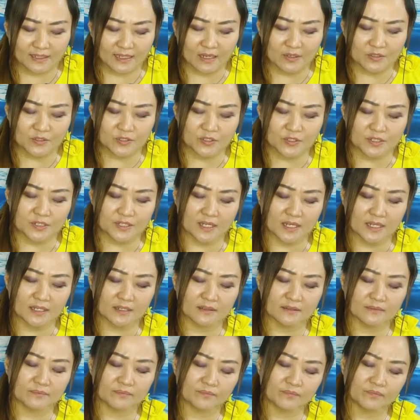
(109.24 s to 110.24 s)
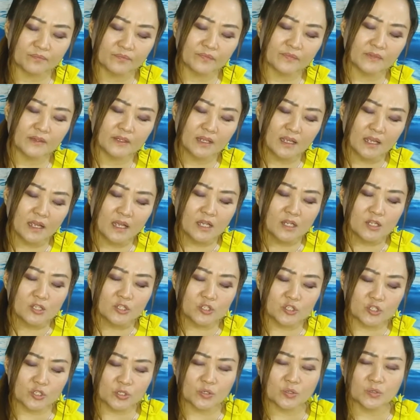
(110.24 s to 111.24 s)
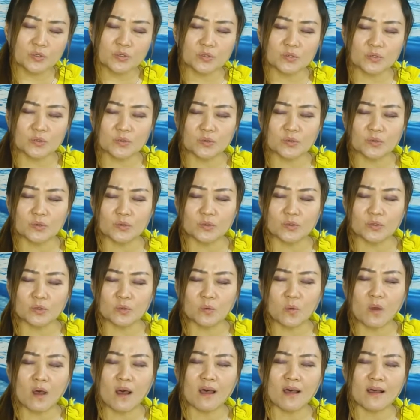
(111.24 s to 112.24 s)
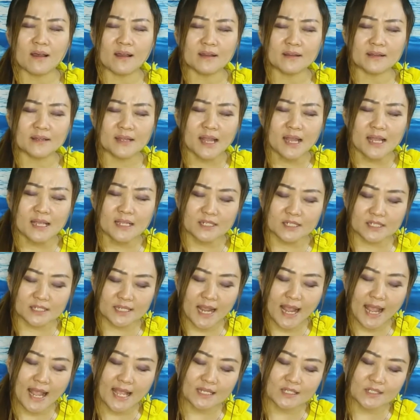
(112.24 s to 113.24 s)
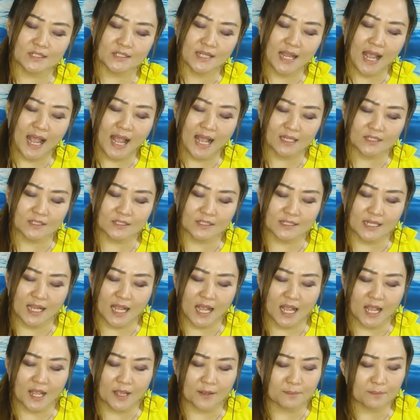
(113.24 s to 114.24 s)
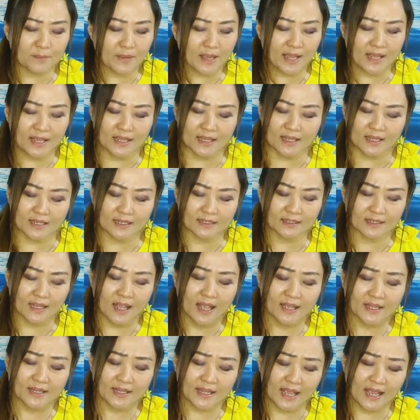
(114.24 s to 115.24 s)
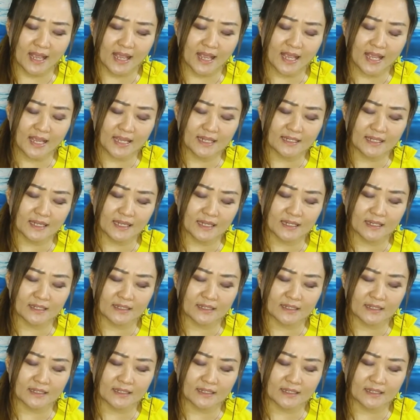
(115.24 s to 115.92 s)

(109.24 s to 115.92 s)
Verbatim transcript: 告诉神，祝我献上生命给。